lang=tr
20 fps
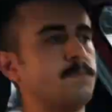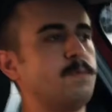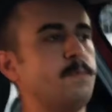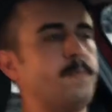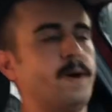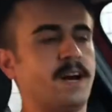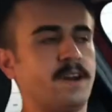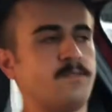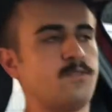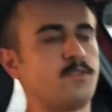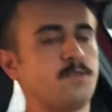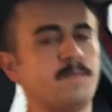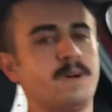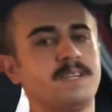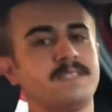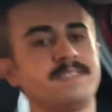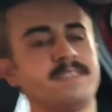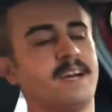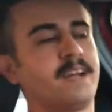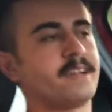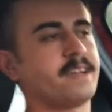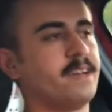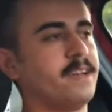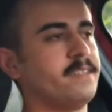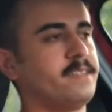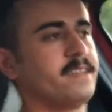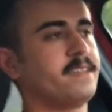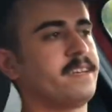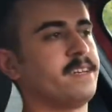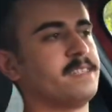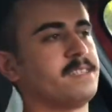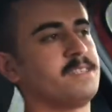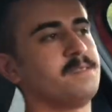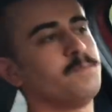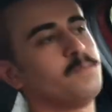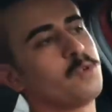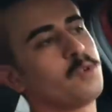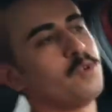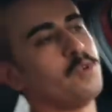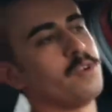Bir performans sergilediği kesin
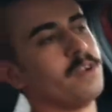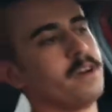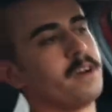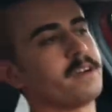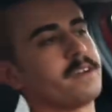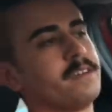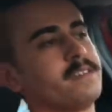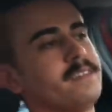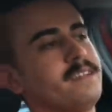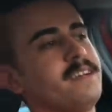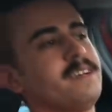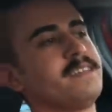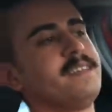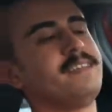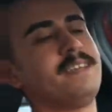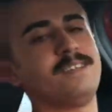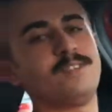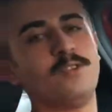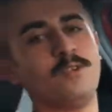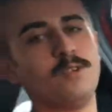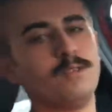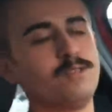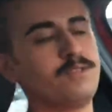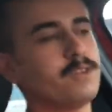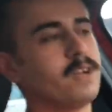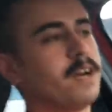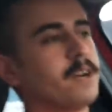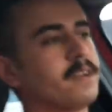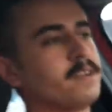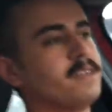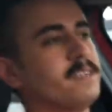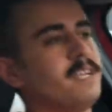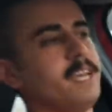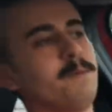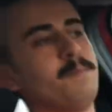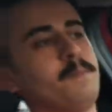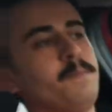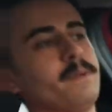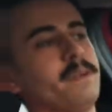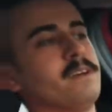bu konu hakkında iyi de öldür hakkını
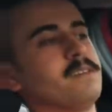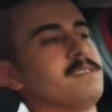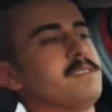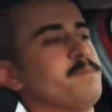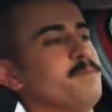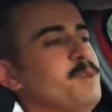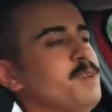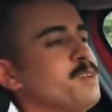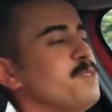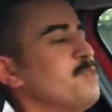yeme prensipleri